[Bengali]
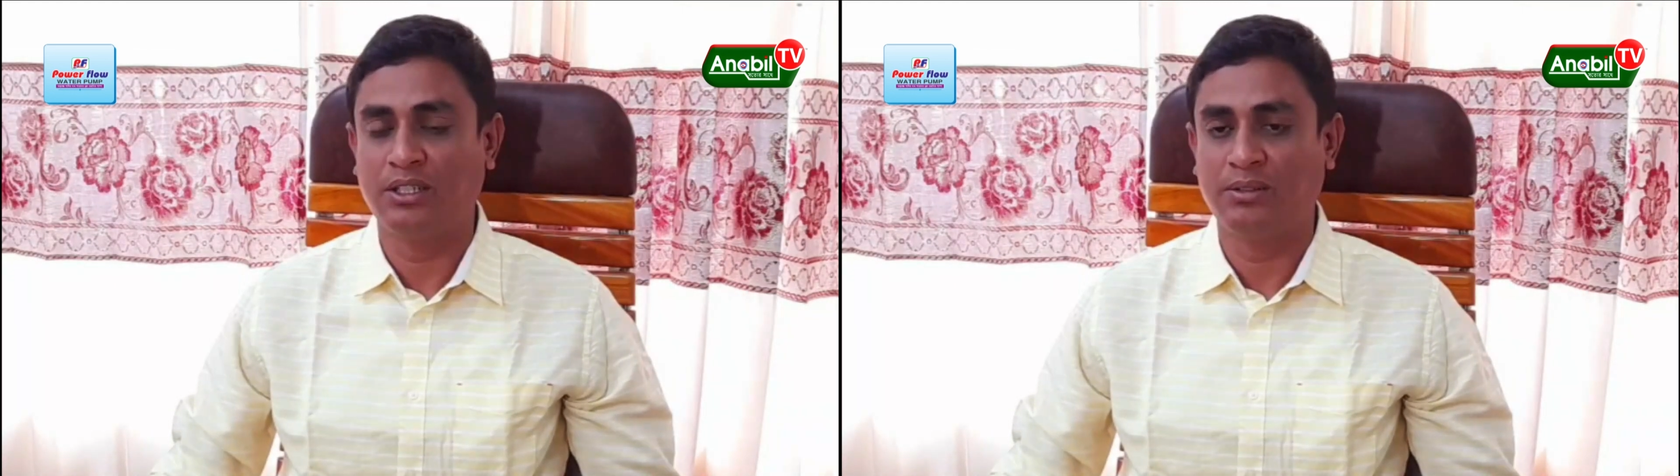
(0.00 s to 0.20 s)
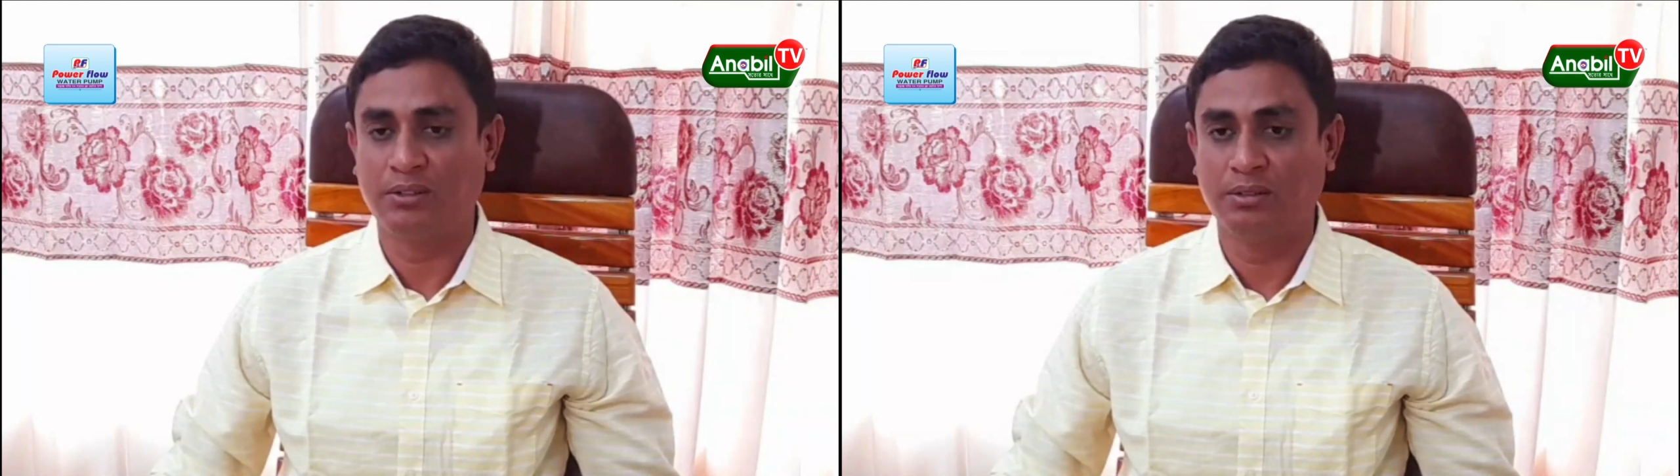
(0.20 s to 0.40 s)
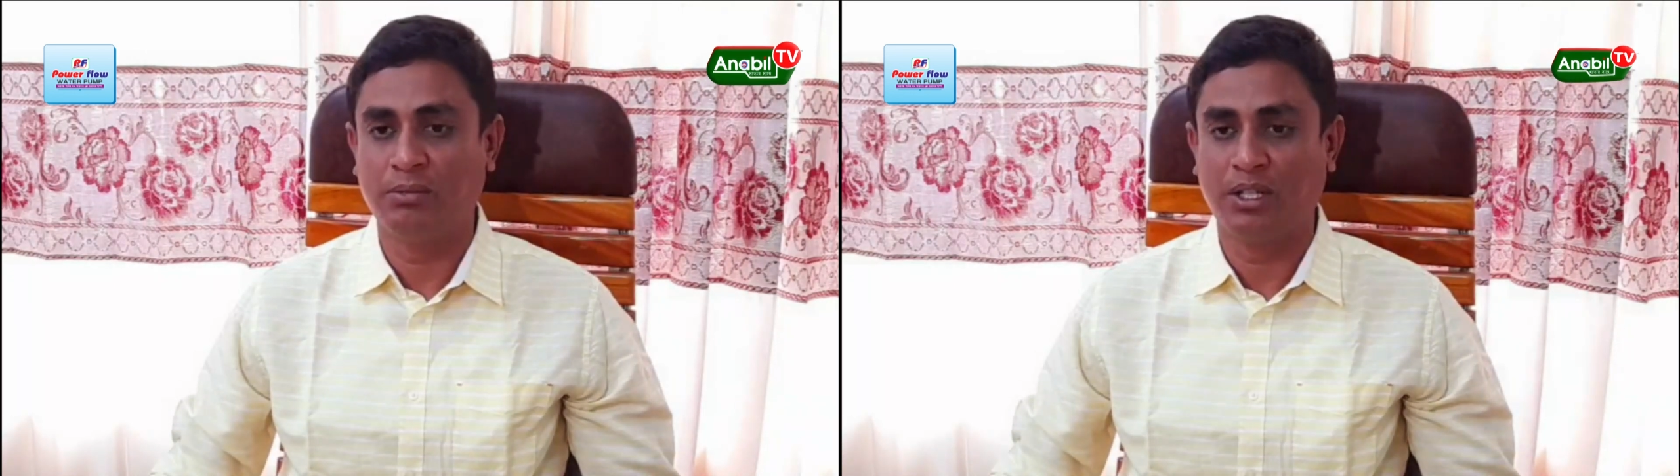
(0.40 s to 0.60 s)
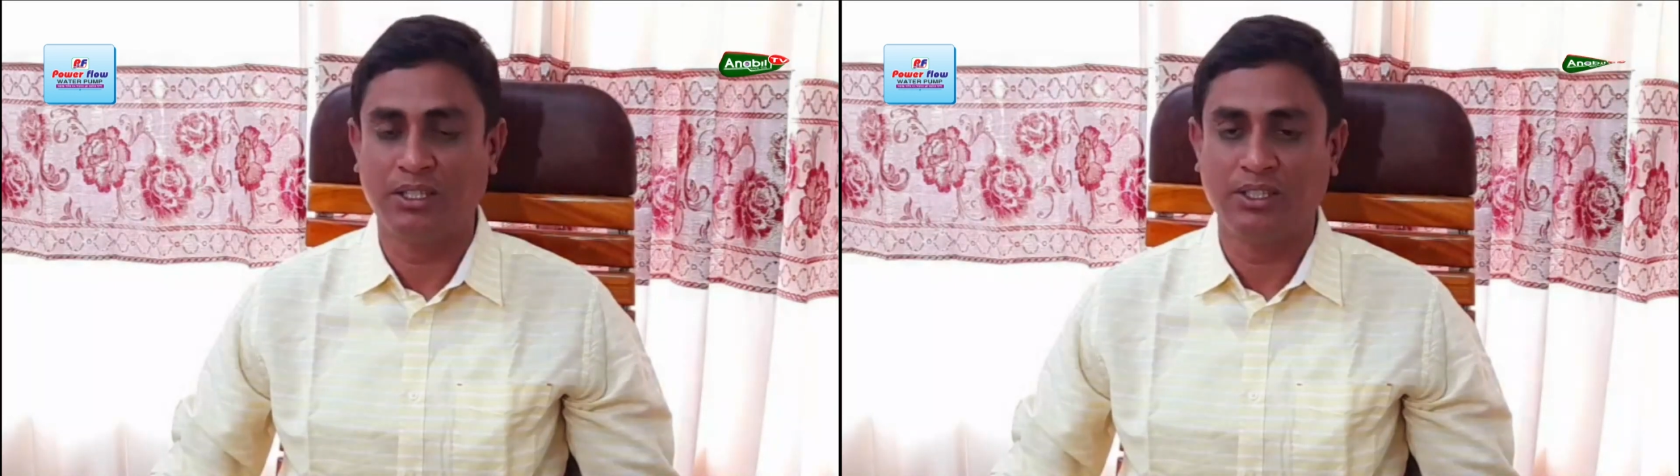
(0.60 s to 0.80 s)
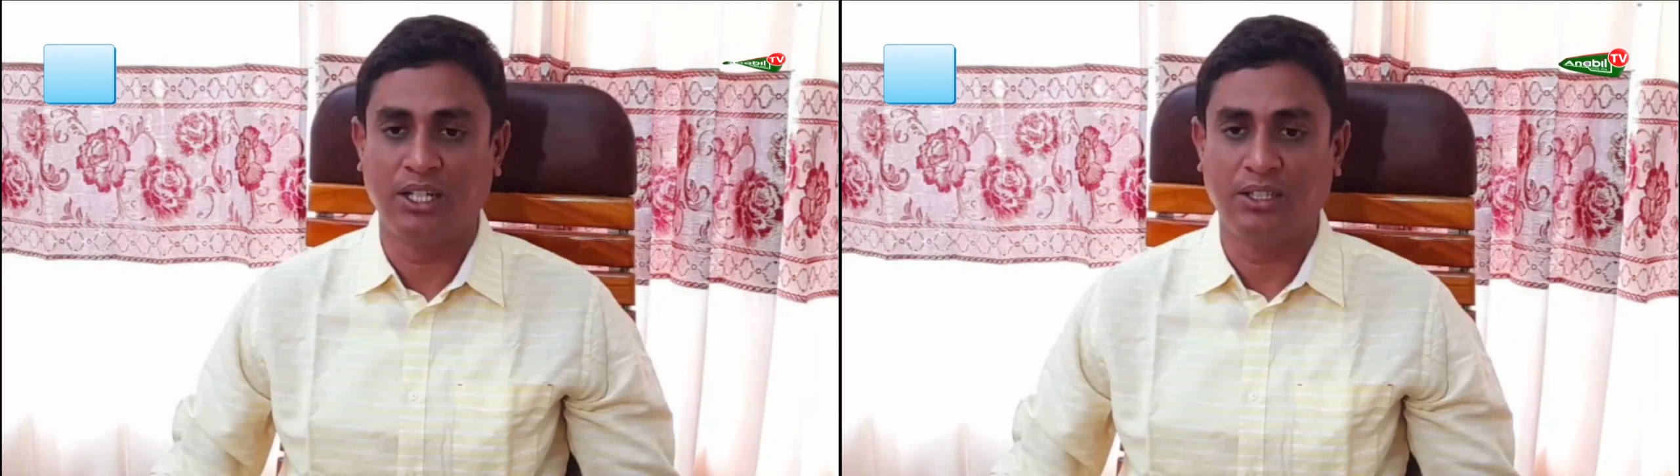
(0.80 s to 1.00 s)
এটা
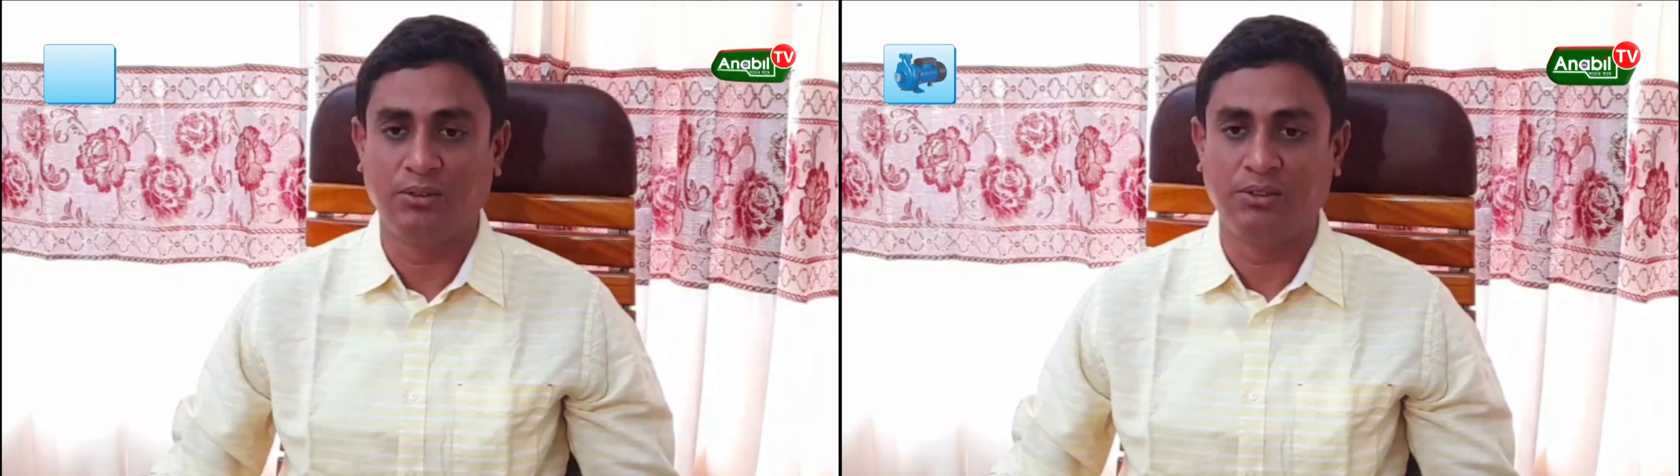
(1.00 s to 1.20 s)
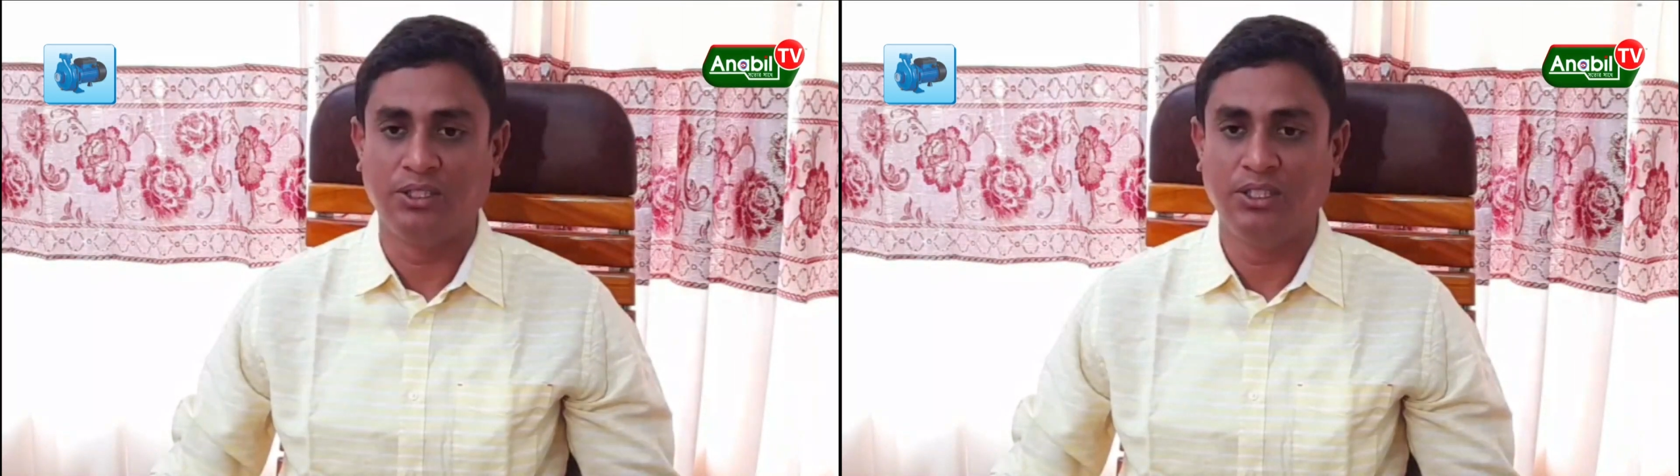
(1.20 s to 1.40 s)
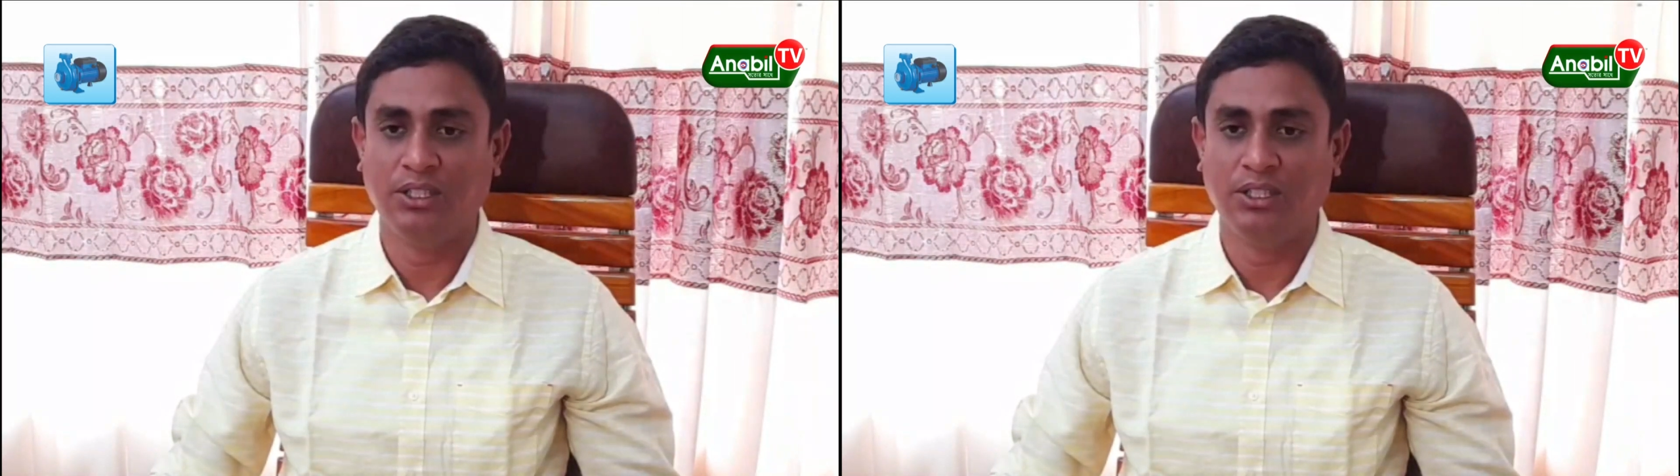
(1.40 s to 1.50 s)
বাংলাদেশ আইন অনুযায়ী